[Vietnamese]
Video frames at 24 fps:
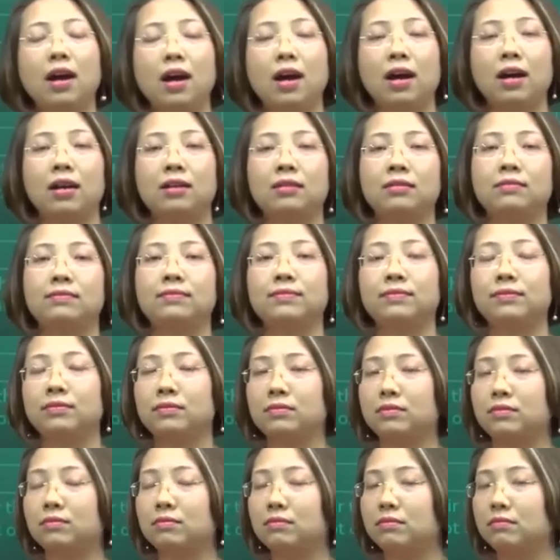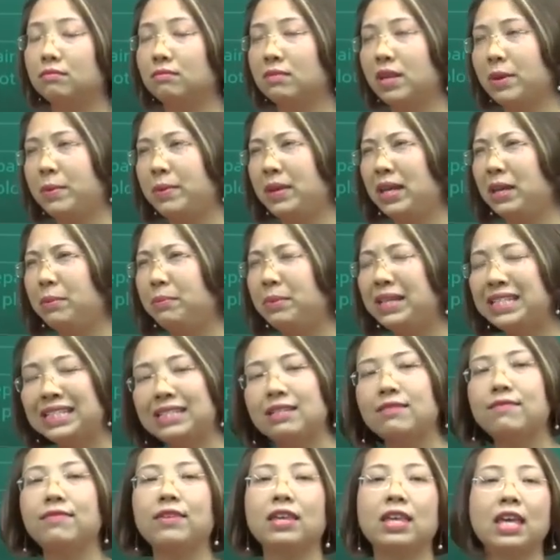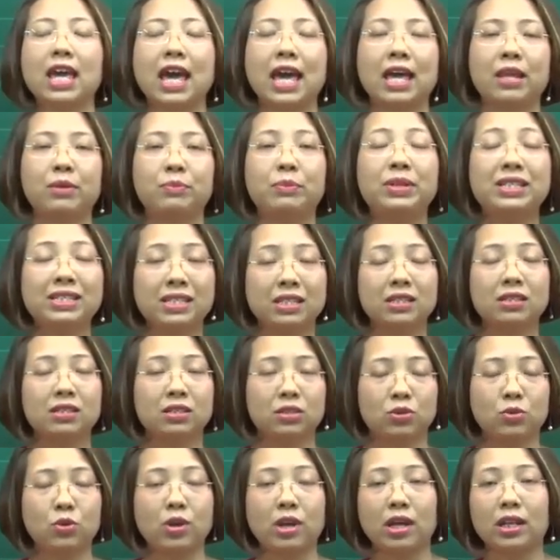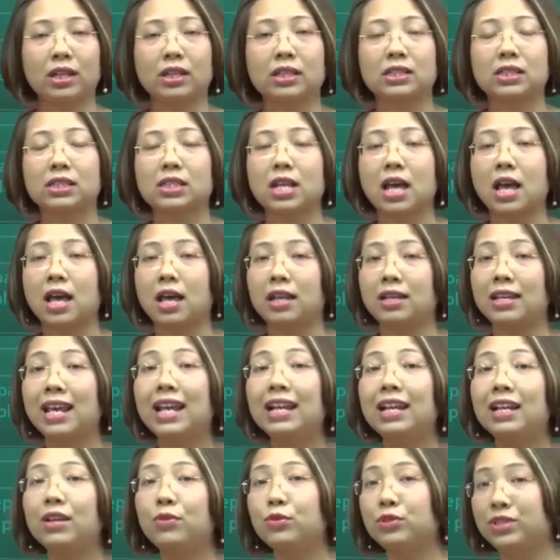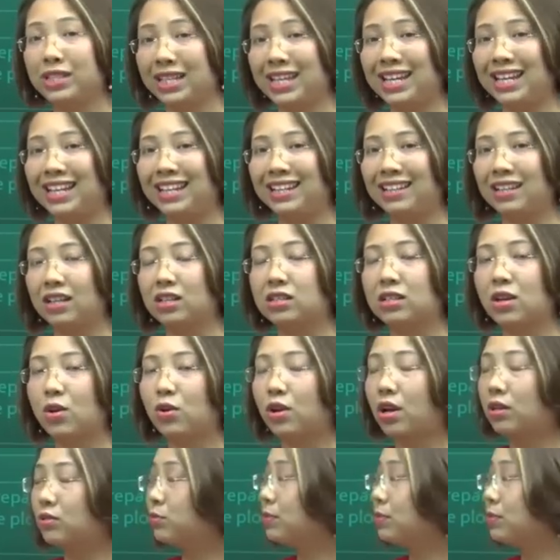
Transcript: um, maybe Mr. V and Mrs. Tweet's uh, daily routine. Sau đó